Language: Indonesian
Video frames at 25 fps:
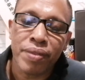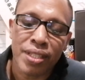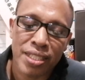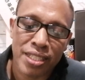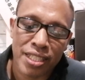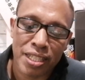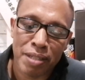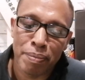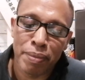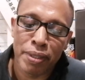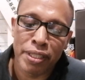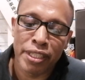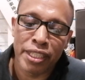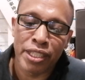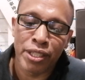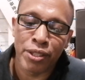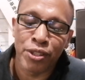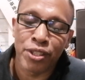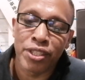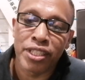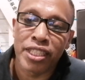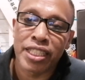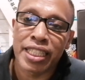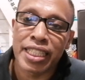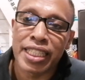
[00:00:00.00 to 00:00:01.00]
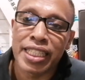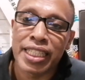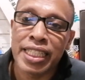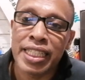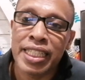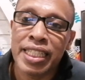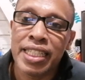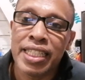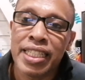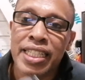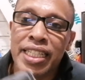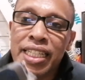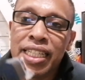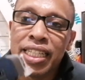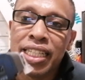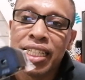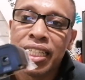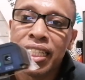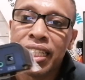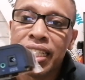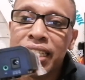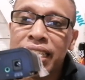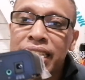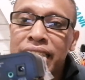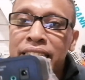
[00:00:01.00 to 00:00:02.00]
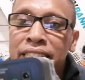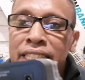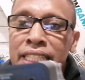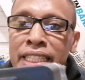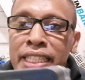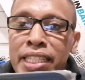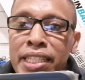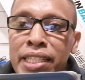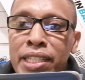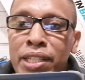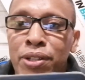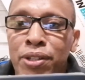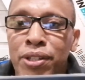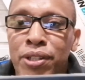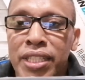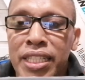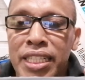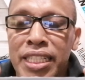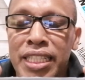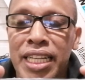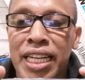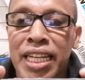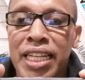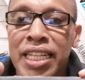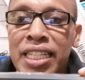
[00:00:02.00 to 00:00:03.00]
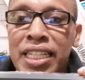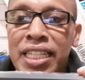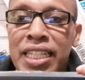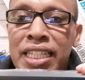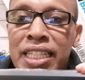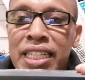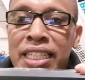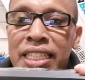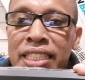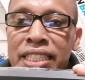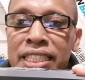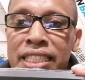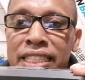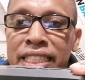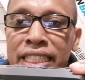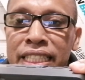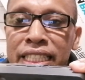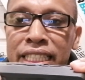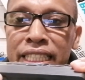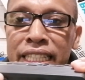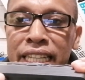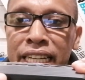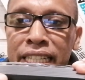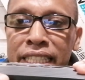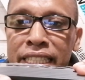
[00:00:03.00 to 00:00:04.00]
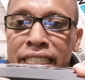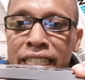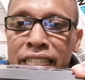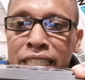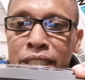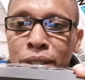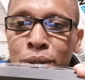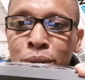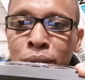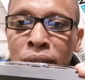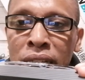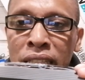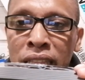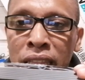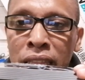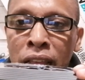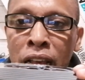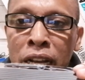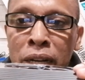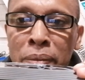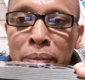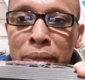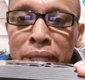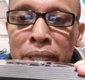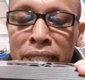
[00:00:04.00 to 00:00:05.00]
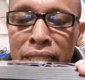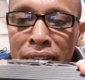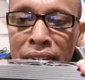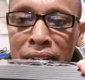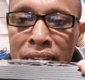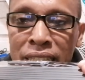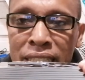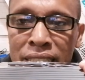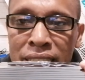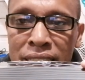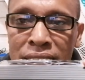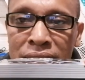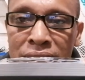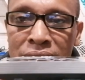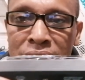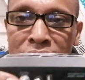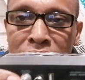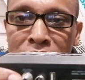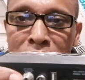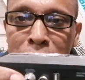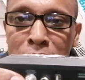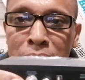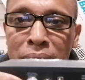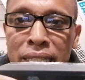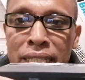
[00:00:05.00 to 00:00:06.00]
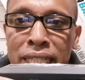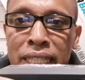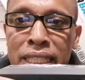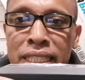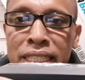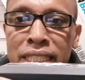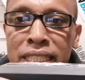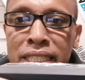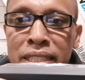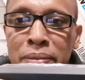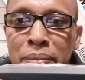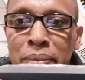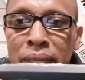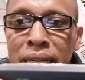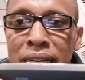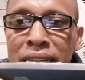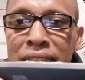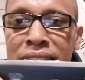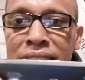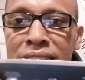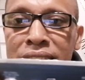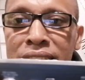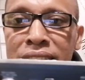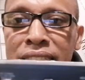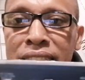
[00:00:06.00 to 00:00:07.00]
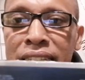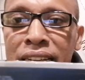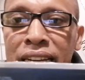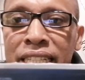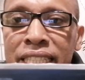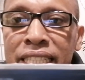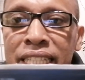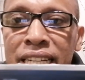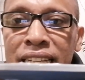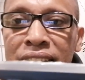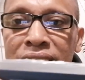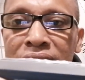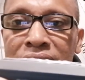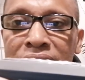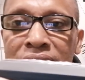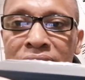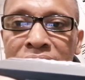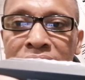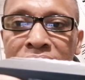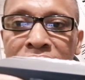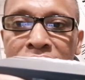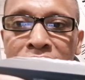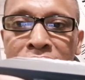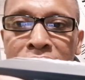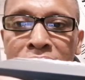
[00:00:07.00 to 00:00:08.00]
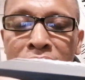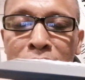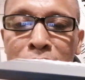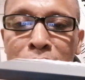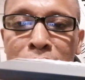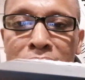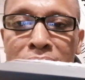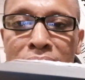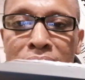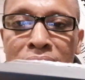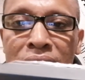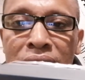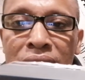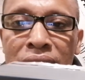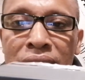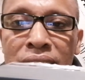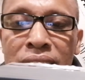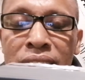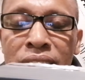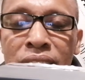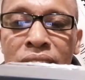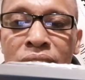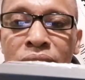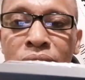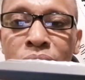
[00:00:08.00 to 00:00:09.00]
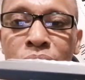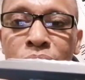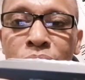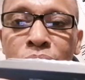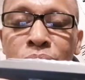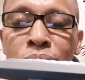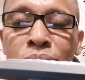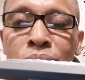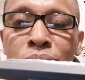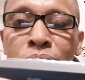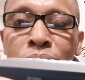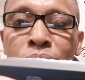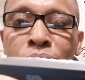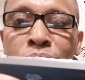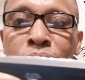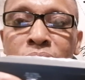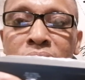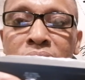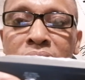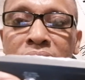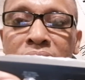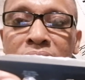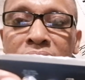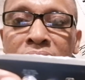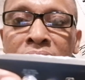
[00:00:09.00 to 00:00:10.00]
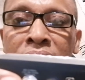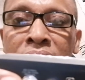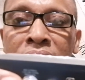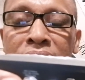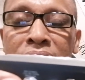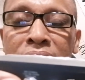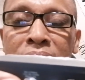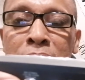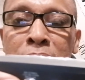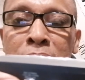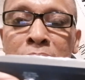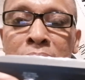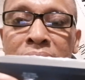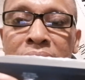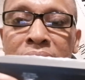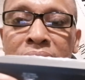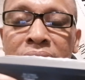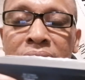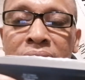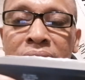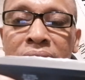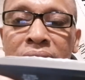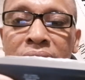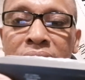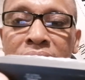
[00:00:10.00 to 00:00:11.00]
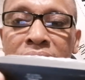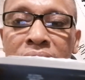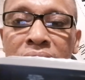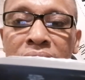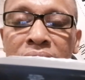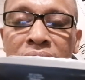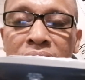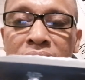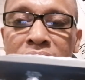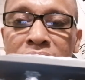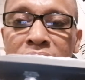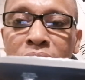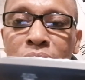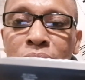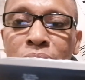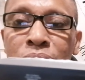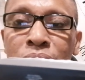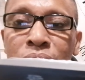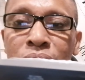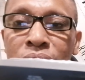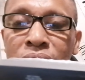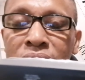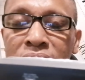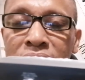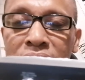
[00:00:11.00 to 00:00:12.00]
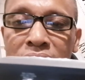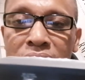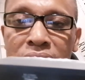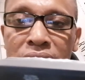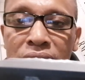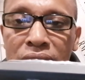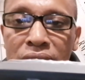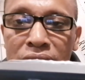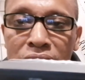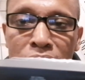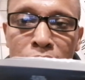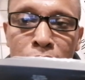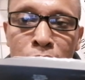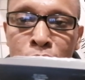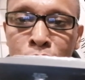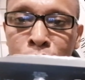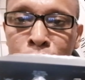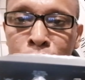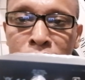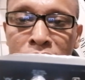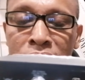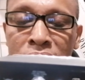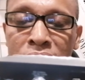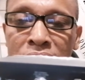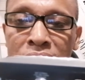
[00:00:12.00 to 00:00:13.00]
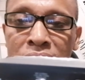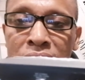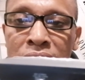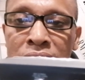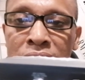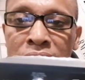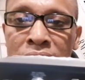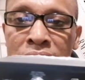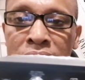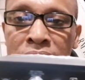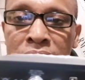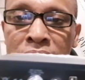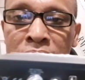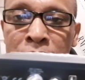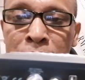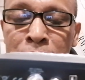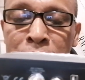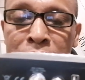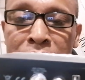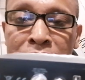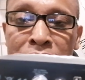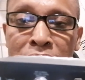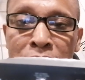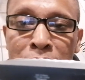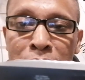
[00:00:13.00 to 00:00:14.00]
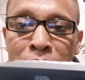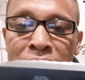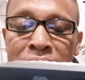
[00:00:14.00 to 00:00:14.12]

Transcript: Saya beli decoder ini, ini ini decodernya. Di sini ada dua terminal, yang mana di sebelah sini adalah terminal untuk LNB atau kita akan menggunakan piring